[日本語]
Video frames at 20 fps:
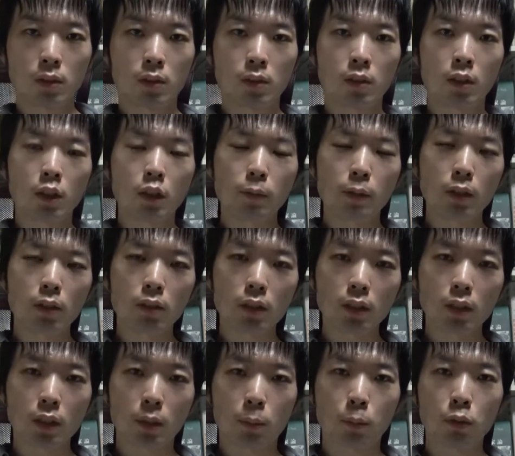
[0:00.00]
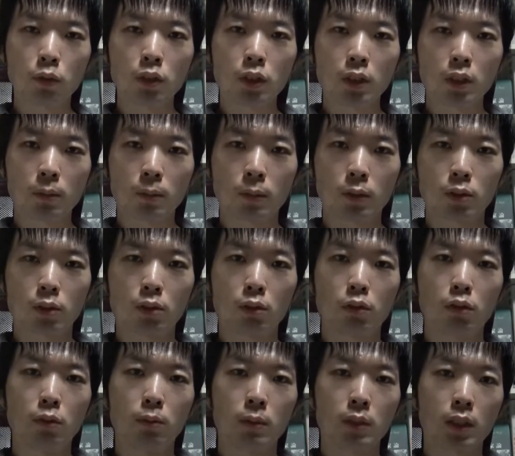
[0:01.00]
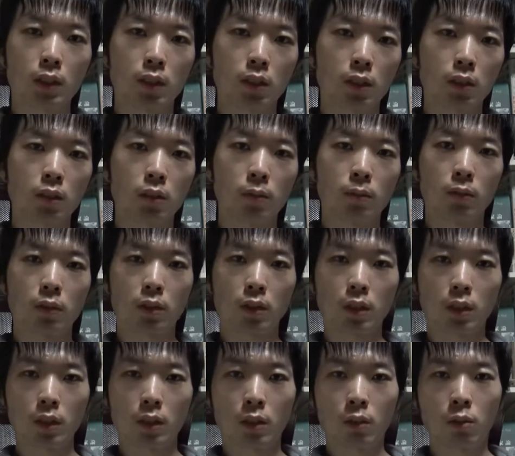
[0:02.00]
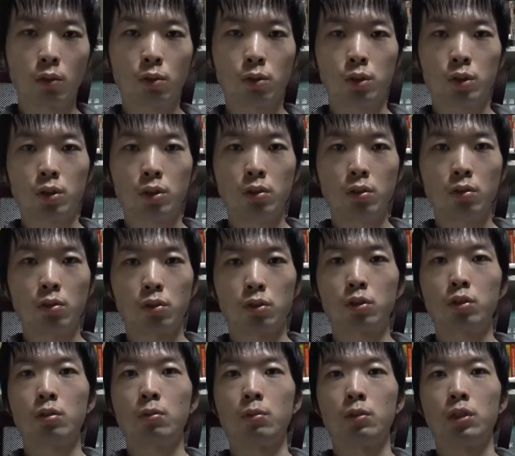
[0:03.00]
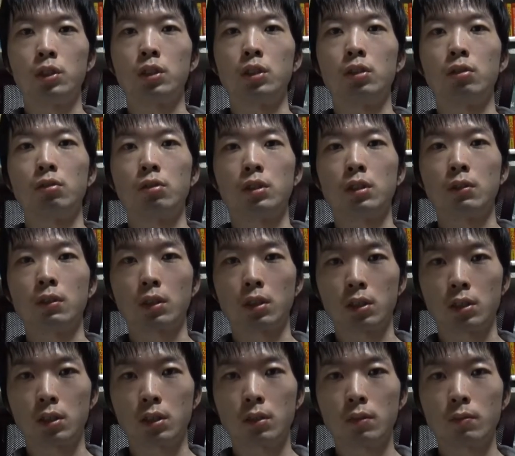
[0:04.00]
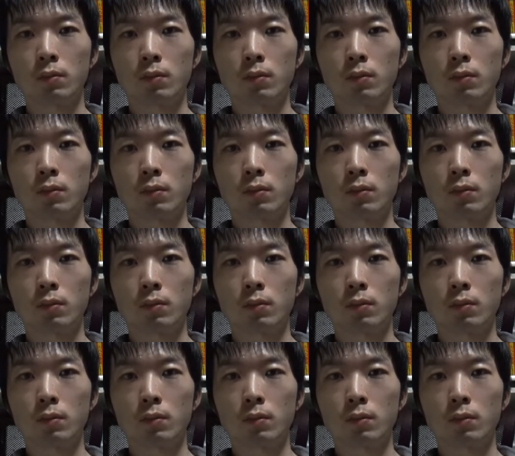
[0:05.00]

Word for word: なるべくだったらポジティブな情報を見たいなと思って星4星5も信用しちゃうわけですね